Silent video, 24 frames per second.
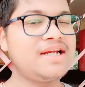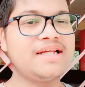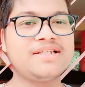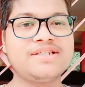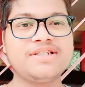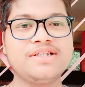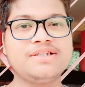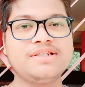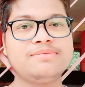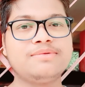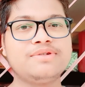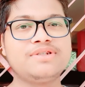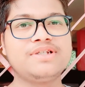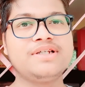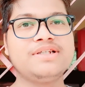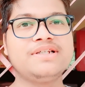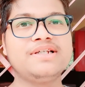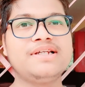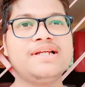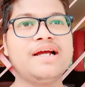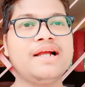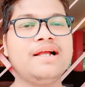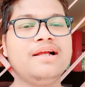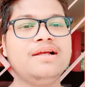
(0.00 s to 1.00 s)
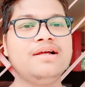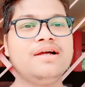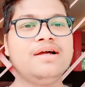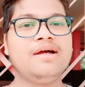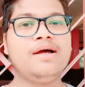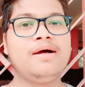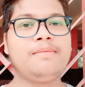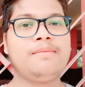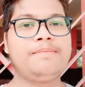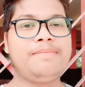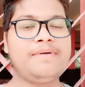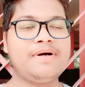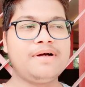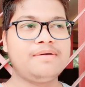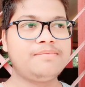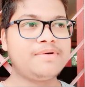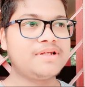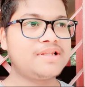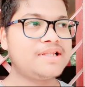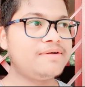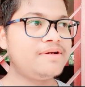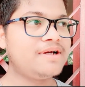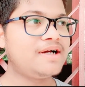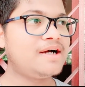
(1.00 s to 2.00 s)
गलत चीज़ मुझे ये लगी
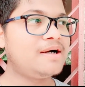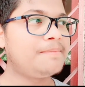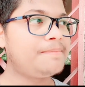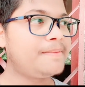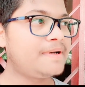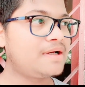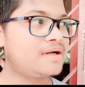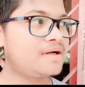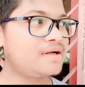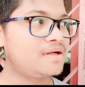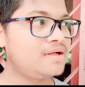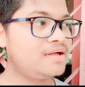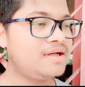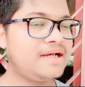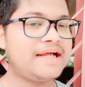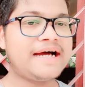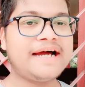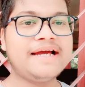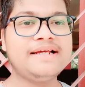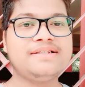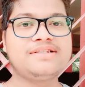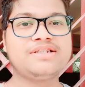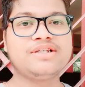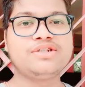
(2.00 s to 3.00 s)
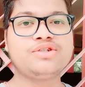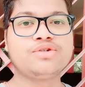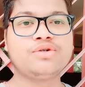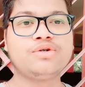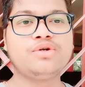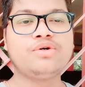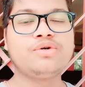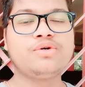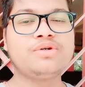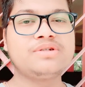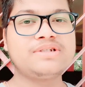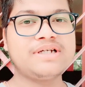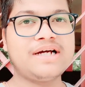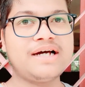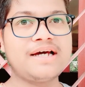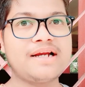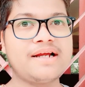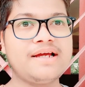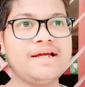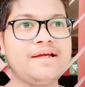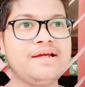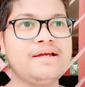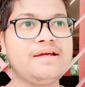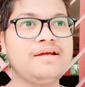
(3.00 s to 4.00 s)
मतलब यहाँ पर लाइन से जो लोग जा
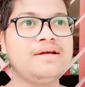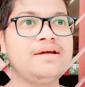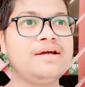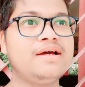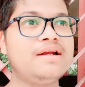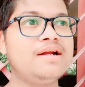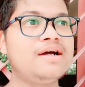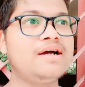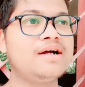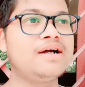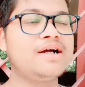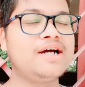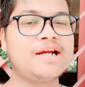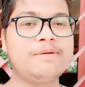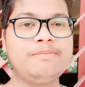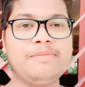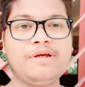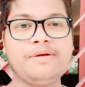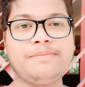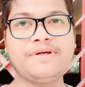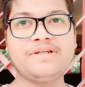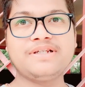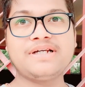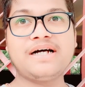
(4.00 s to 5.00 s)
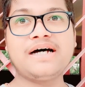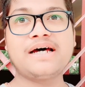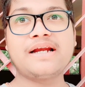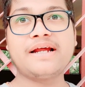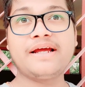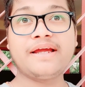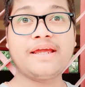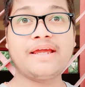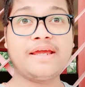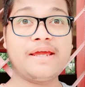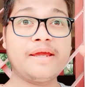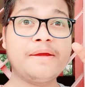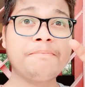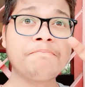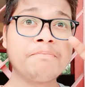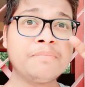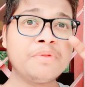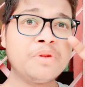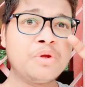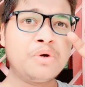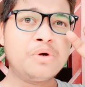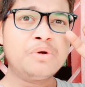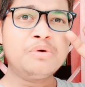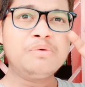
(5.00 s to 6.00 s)
रहे हैं है ना गर्मी में जा रहे
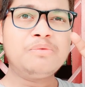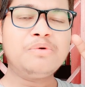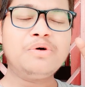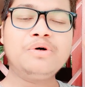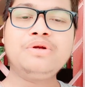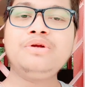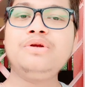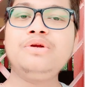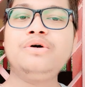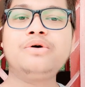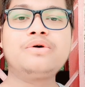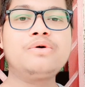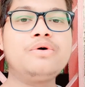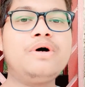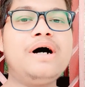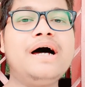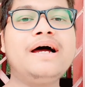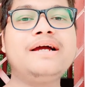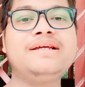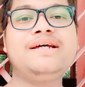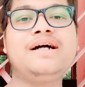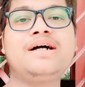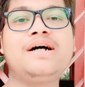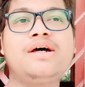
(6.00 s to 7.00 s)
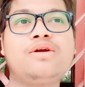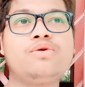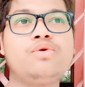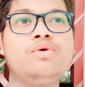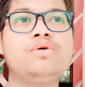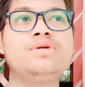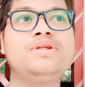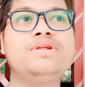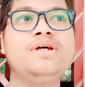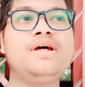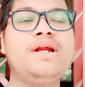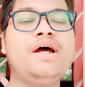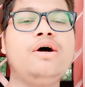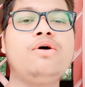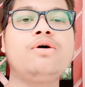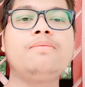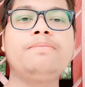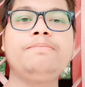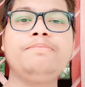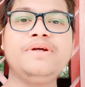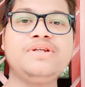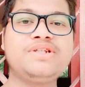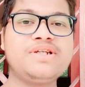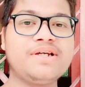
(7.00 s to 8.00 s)
हैं वो उन लोग को आगे जाकर रोक दे रहा है और
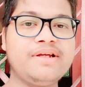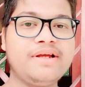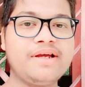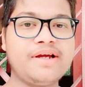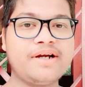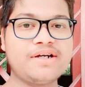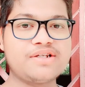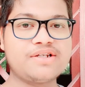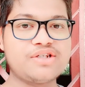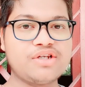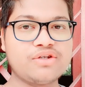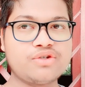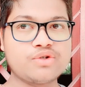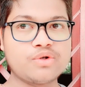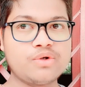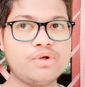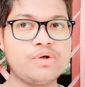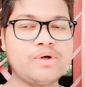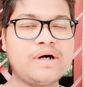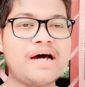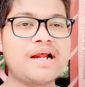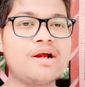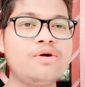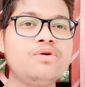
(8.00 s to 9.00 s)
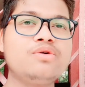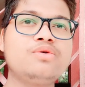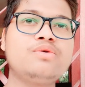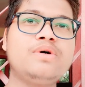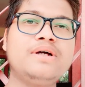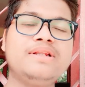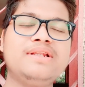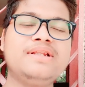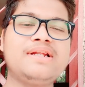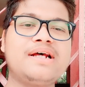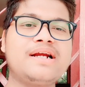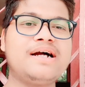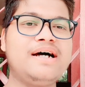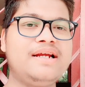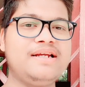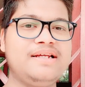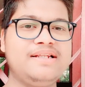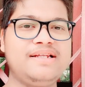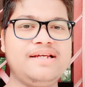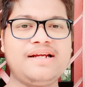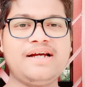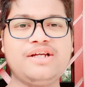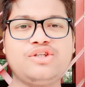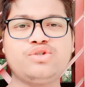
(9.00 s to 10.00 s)
पीछे गेट से जो लोग आ रहे हैं उनको अंदर
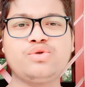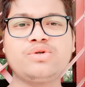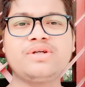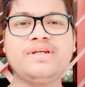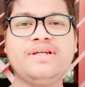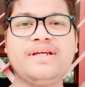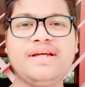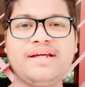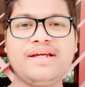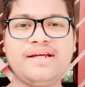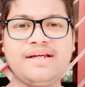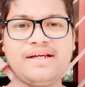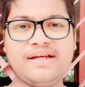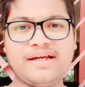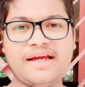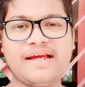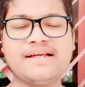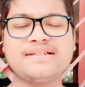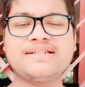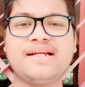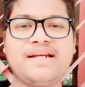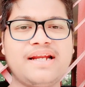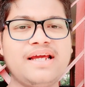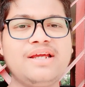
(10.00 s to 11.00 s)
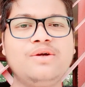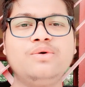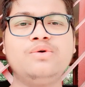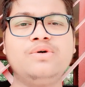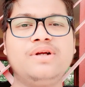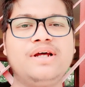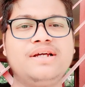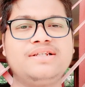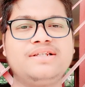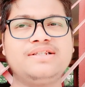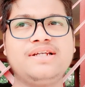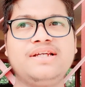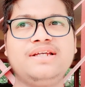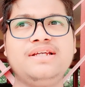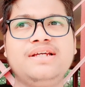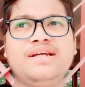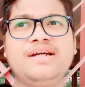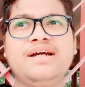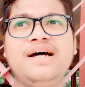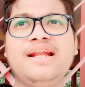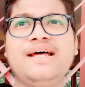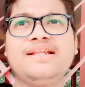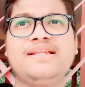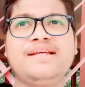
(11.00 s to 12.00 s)
आने दे रहा है जो कि ये ऐसा नहीं होना
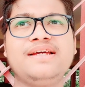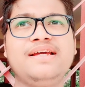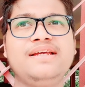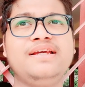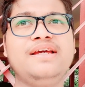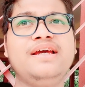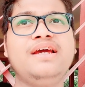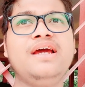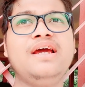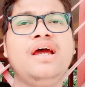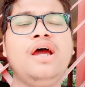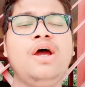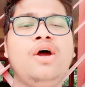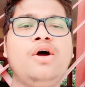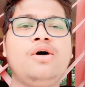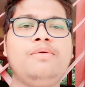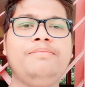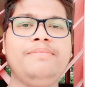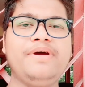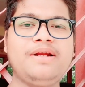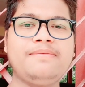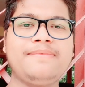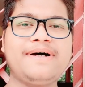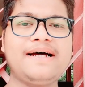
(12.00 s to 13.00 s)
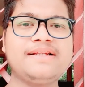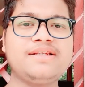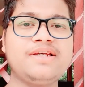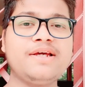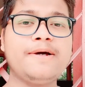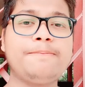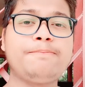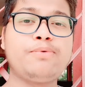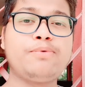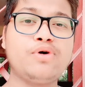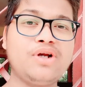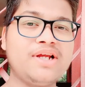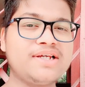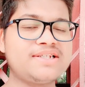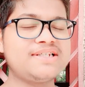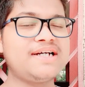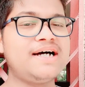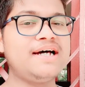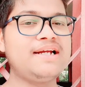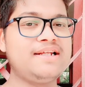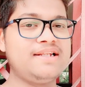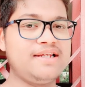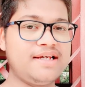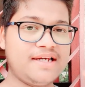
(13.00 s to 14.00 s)
चाहिए गलत है ये मेन बात ये पुलिस
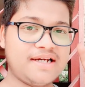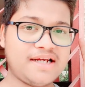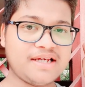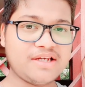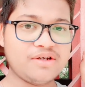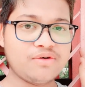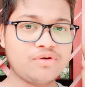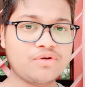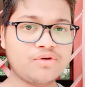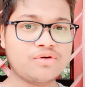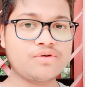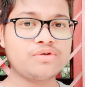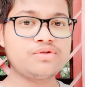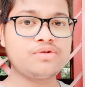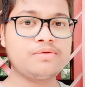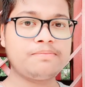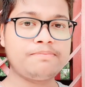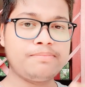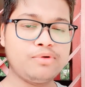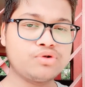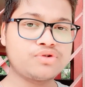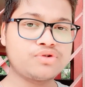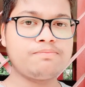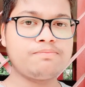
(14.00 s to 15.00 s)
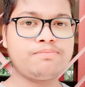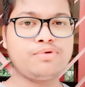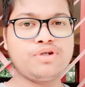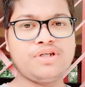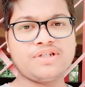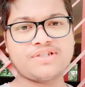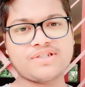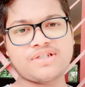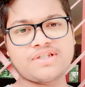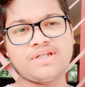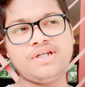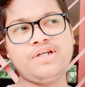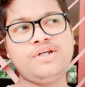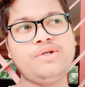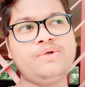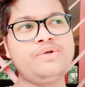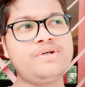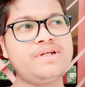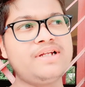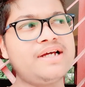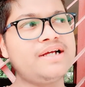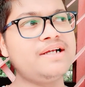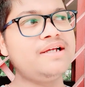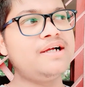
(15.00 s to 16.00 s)
आने दे रही है उनको जो पुलिस की
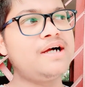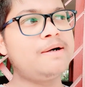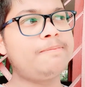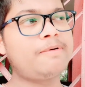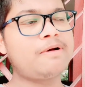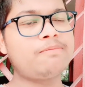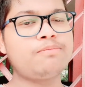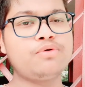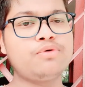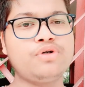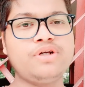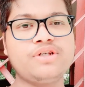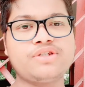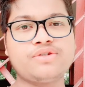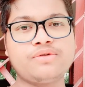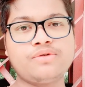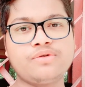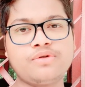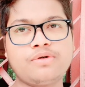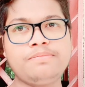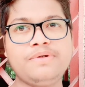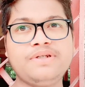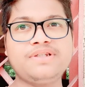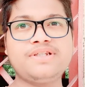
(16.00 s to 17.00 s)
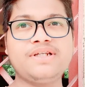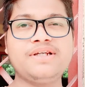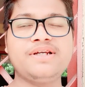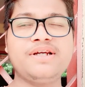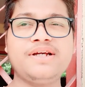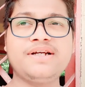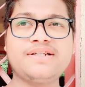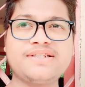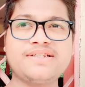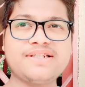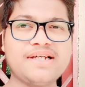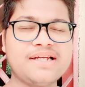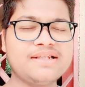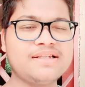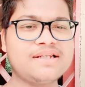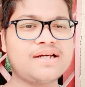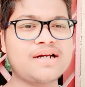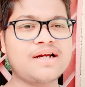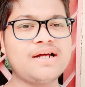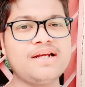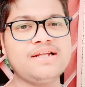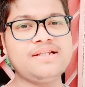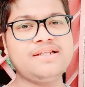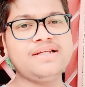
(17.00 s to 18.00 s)
ड्यूटी लगी यहाँ पर पुलिस उनको पीछे गेट से
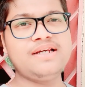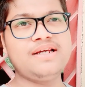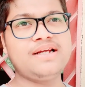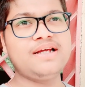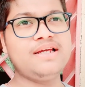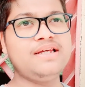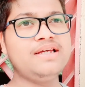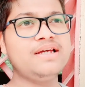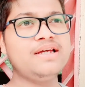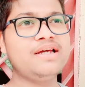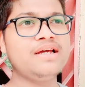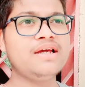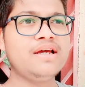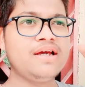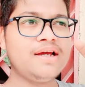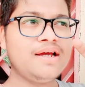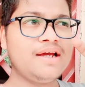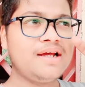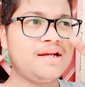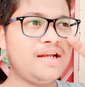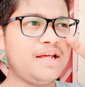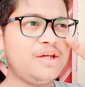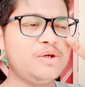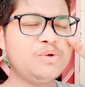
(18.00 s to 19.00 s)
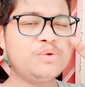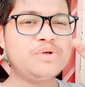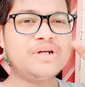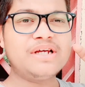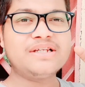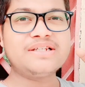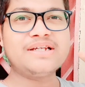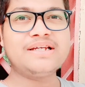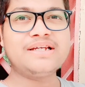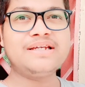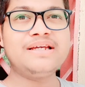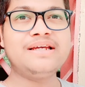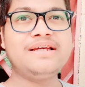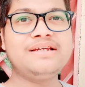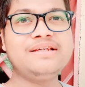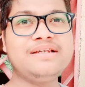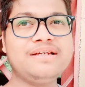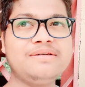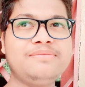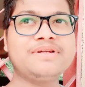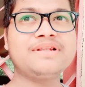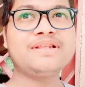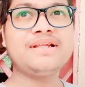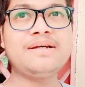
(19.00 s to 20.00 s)
अंदर आने दे रही है नहीं होना चाहिए
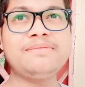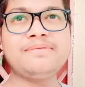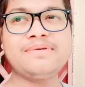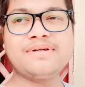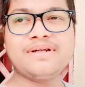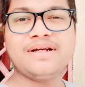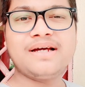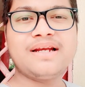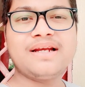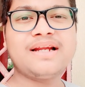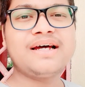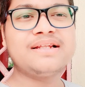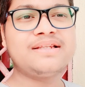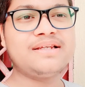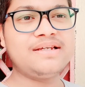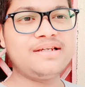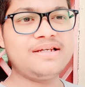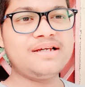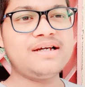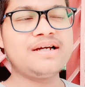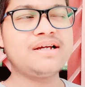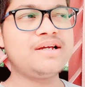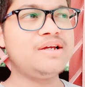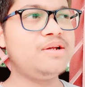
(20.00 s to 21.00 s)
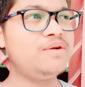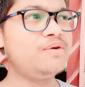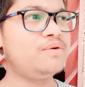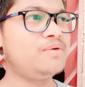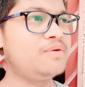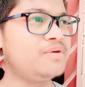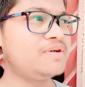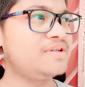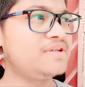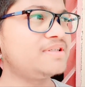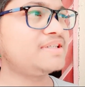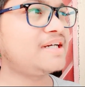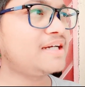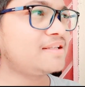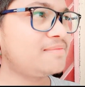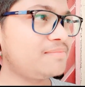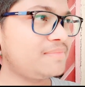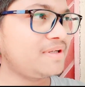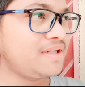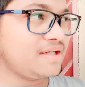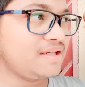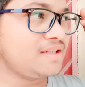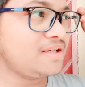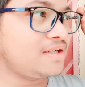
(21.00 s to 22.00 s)
ये मतलब गलत है यहाँ के लोगों के साथ
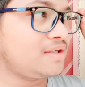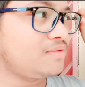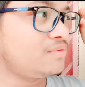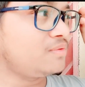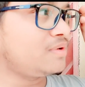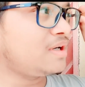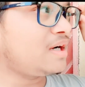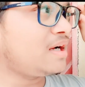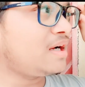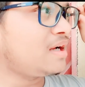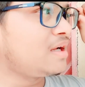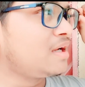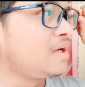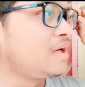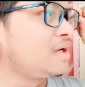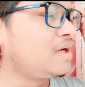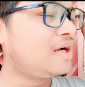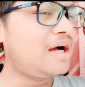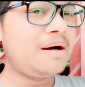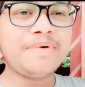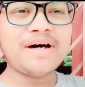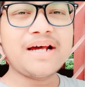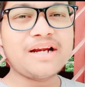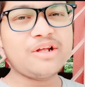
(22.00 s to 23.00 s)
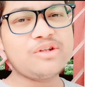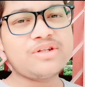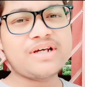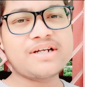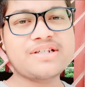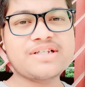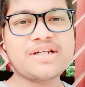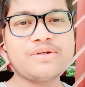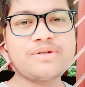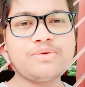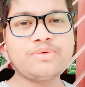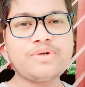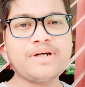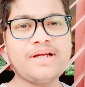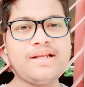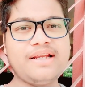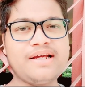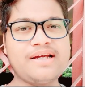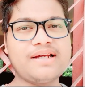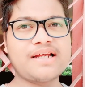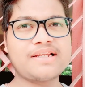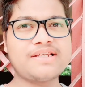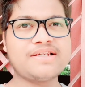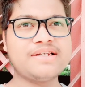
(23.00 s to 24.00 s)
मैं यहीं कहूँगा हमारे दर्शन हुआ
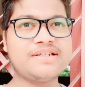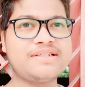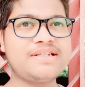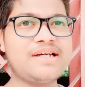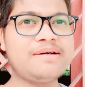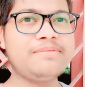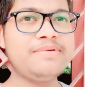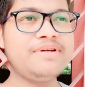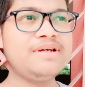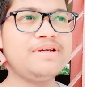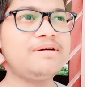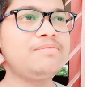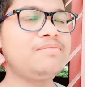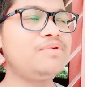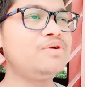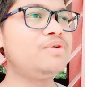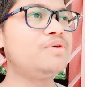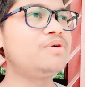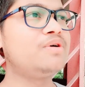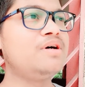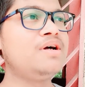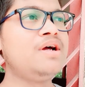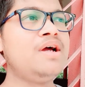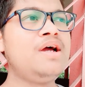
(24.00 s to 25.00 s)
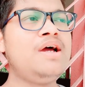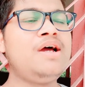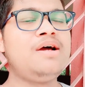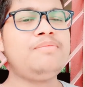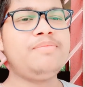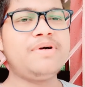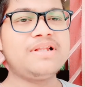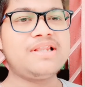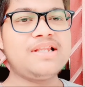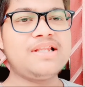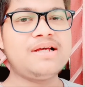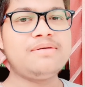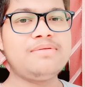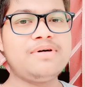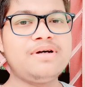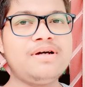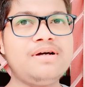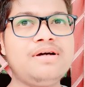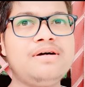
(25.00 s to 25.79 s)
लेकिन अच्छे से अभी हम लोग मतलब